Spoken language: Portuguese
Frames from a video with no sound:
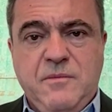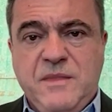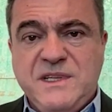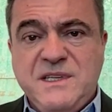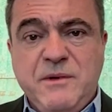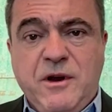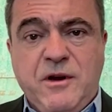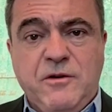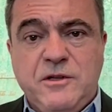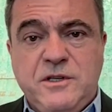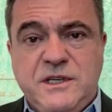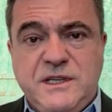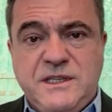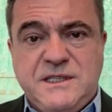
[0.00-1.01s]
Mas a melhor
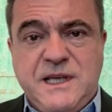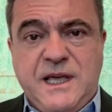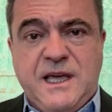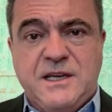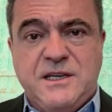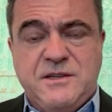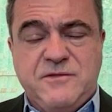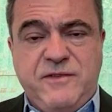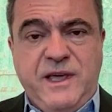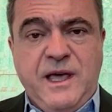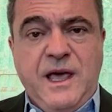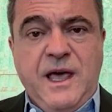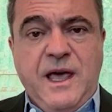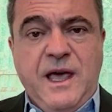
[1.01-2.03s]
notícia é que a gente
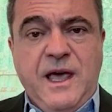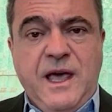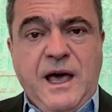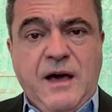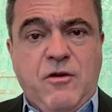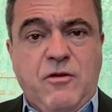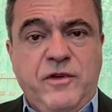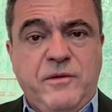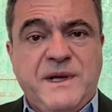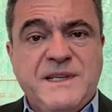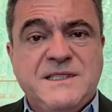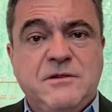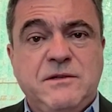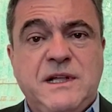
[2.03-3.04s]
vê a
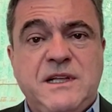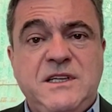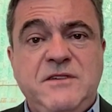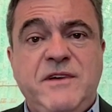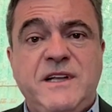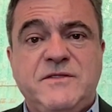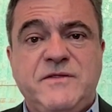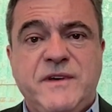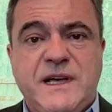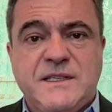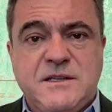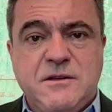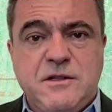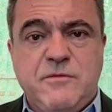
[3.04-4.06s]
confirmação da
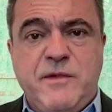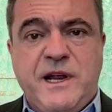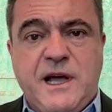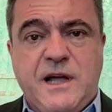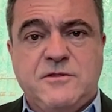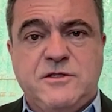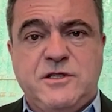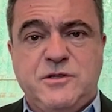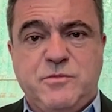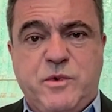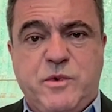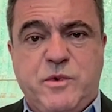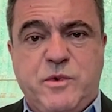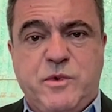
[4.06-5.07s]
diversificação de mercados de
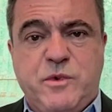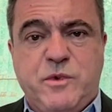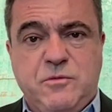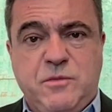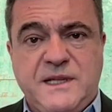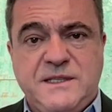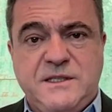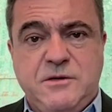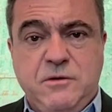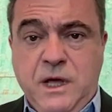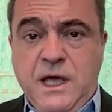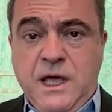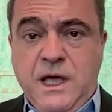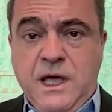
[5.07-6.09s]
exportação do Brasil,
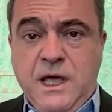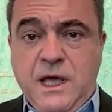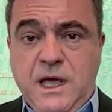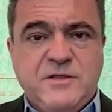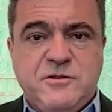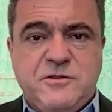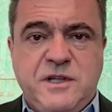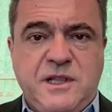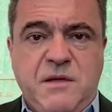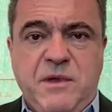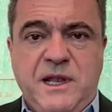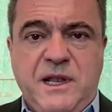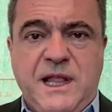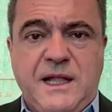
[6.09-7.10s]
que dá mais
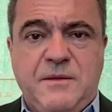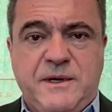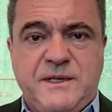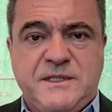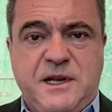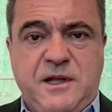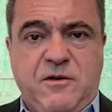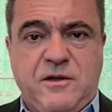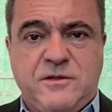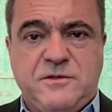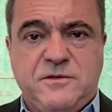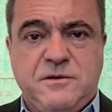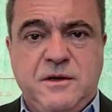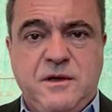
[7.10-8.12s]
sustentabilidade para esse
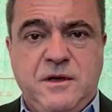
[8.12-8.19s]
negócio.